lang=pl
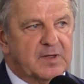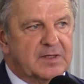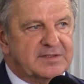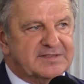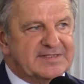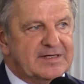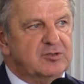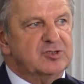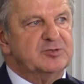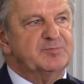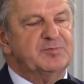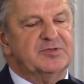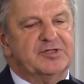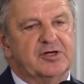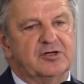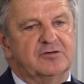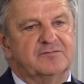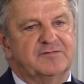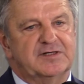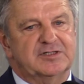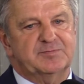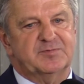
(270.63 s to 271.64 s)

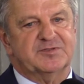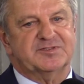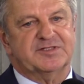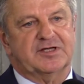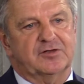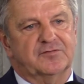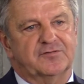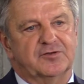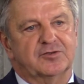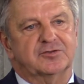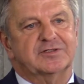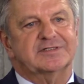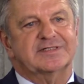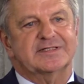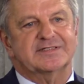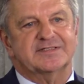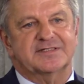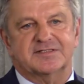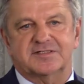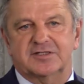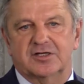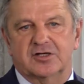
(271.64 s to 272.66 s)
zagospodarować, postanowiono te
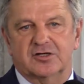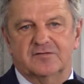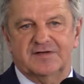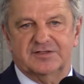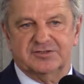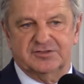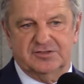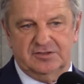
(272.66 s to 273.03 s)
testy skierować